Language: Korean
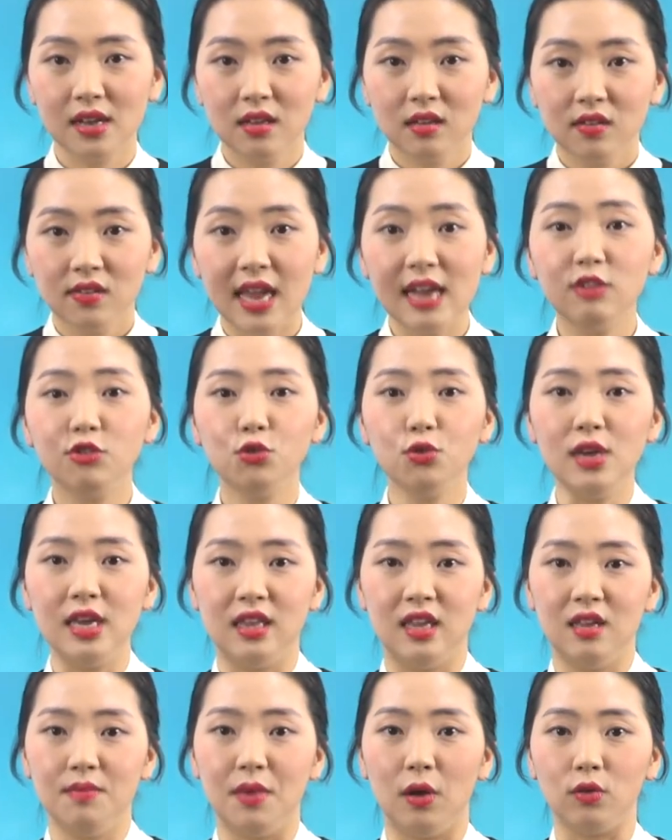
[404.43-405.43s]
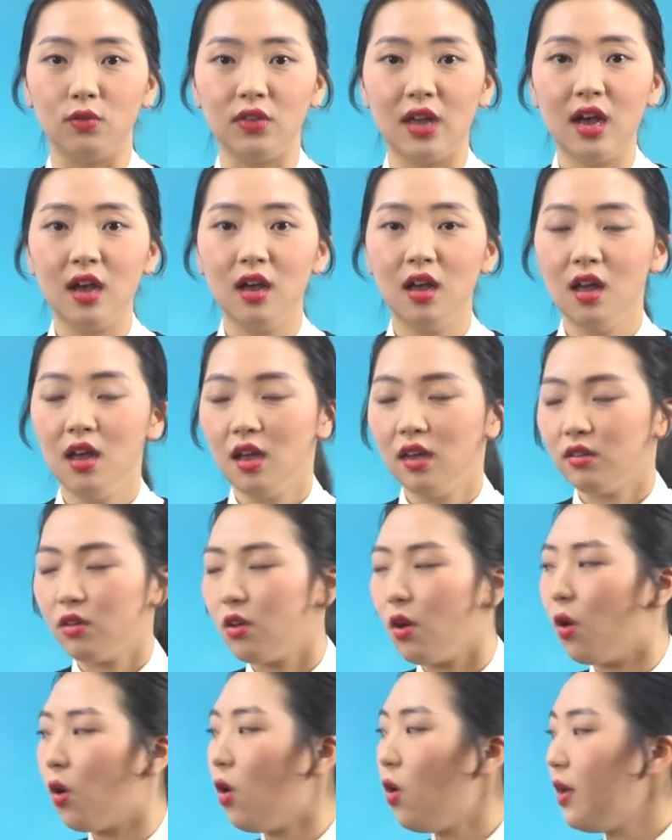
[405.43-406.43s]
셀 수 있는 명사. 그래서
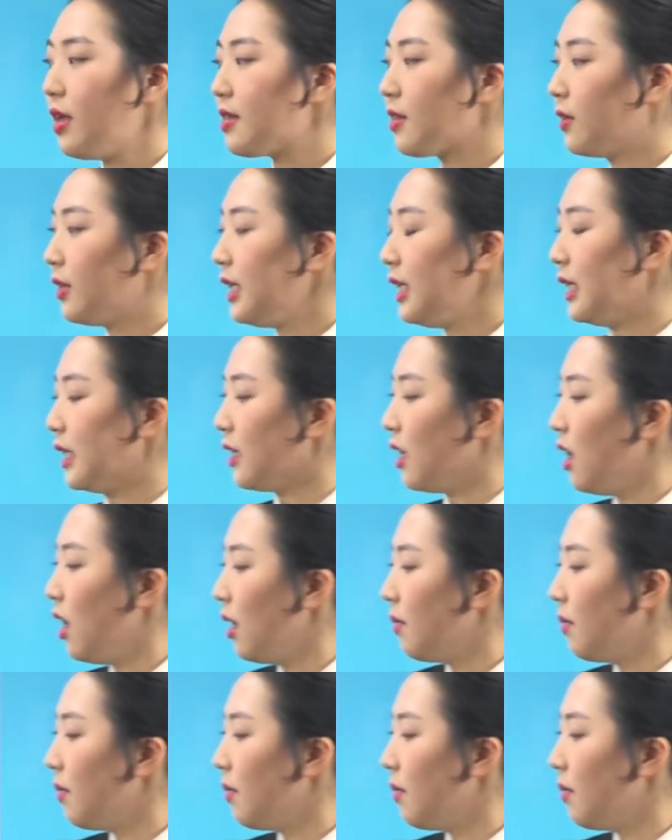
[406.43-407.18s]
영어에서는